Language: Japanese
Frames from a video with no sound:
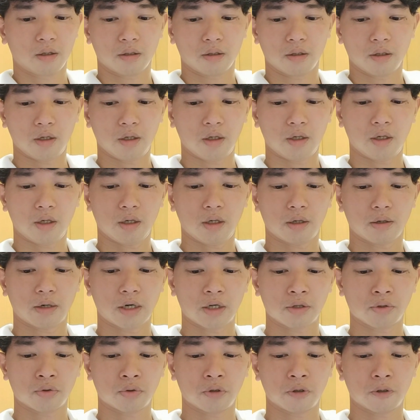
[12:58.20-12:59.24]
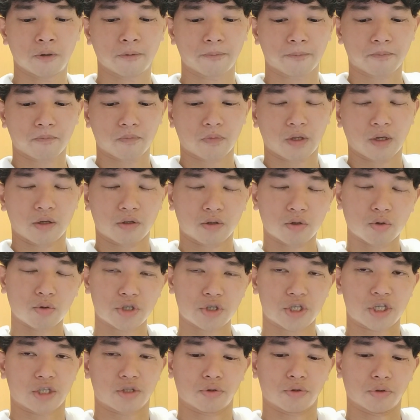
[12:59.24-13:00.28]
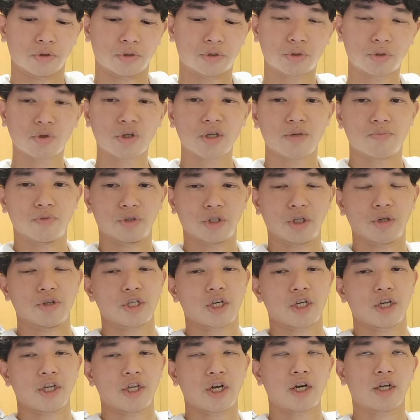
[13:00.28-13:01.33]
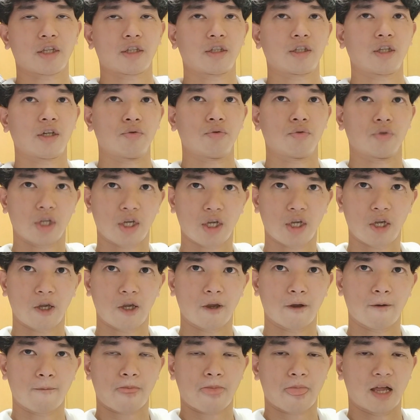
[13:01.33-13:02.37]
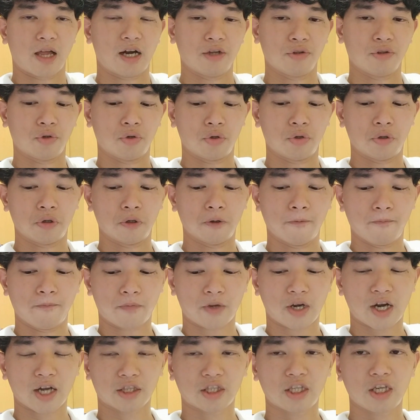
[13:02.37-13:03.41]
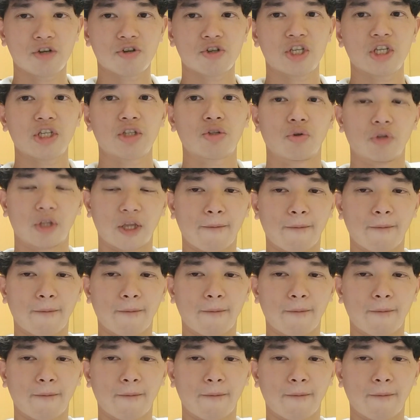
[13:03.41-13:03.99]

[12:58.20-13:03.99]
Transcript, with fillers: で、あの、当時その黒いモデルしかなかったので、あの、カッティングシートで